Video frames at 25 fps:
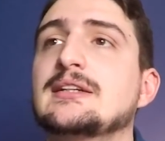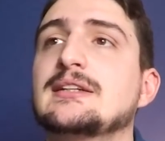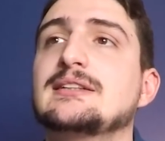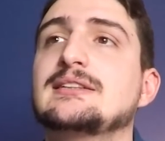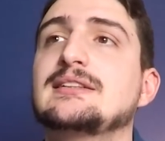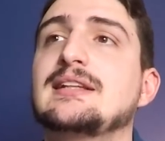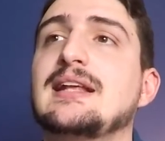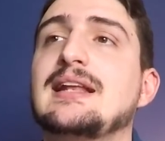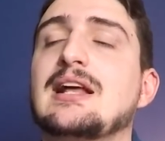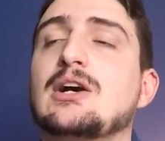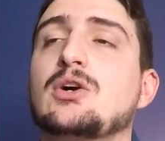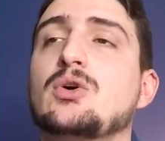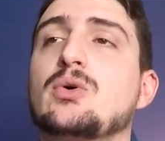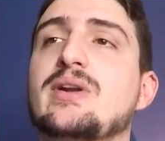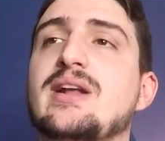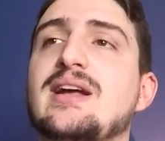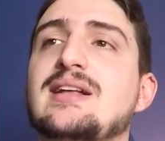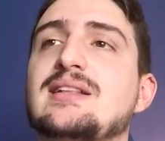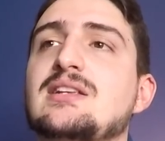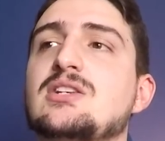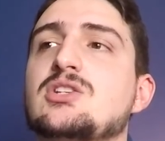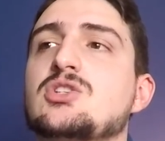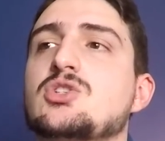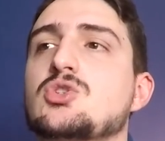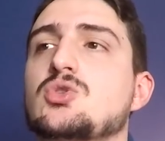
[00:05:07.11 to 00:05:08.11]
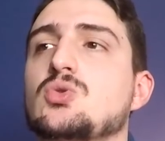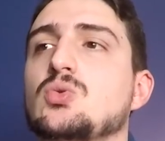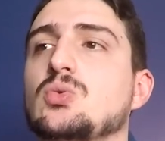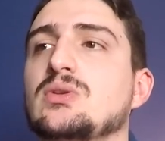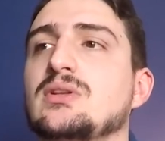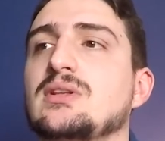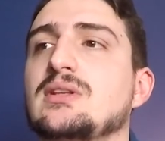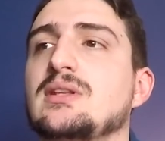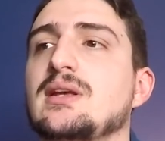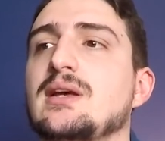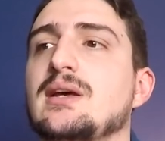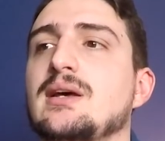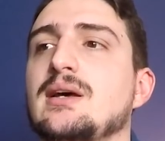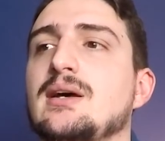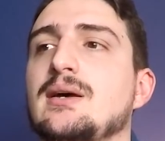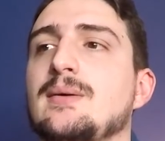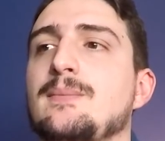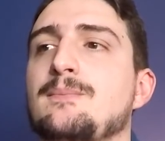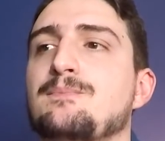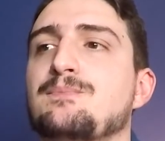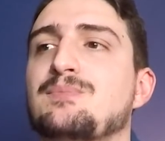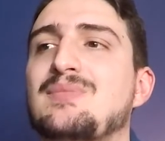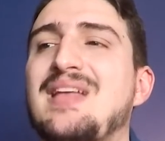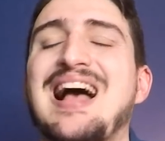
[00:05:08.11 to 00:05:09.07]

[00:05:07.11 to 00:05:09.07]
della Corea del Sud eh,